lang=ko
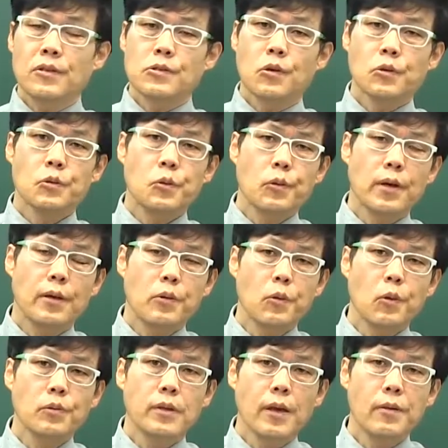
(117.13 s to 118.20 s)
정도의
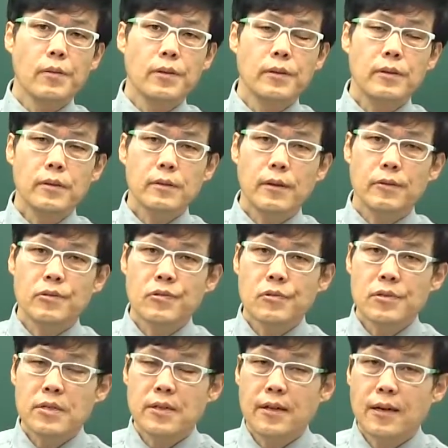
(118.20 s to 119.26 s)
요 내용을 어,
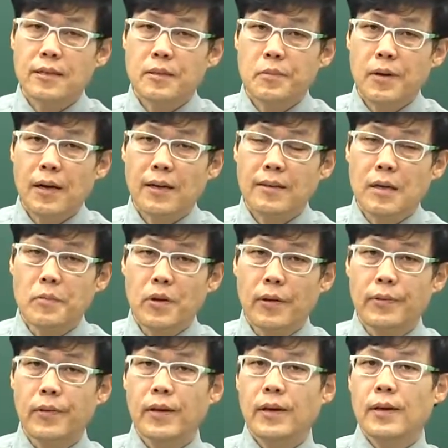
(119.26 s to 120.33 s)
충실히 학습을 하게
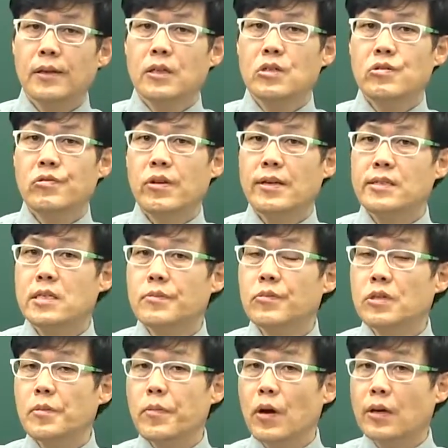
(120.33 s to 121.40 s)
되면 기출의
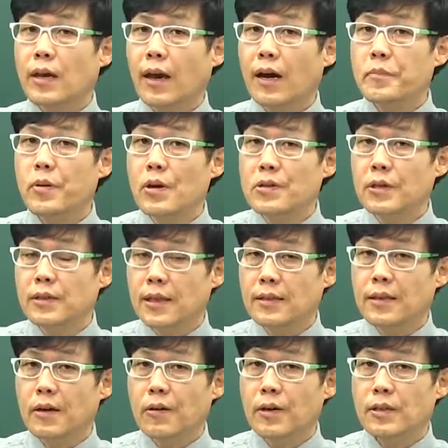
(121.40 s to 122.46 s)
지문이 몇 개가 변형이
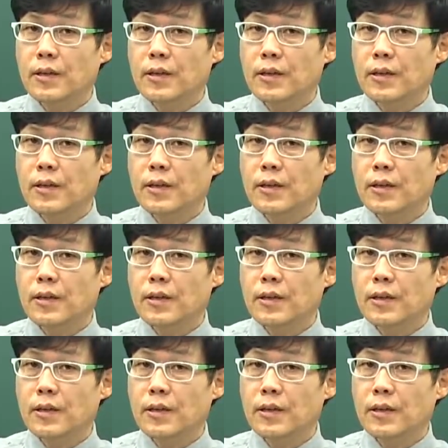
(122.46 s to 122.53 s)
된다고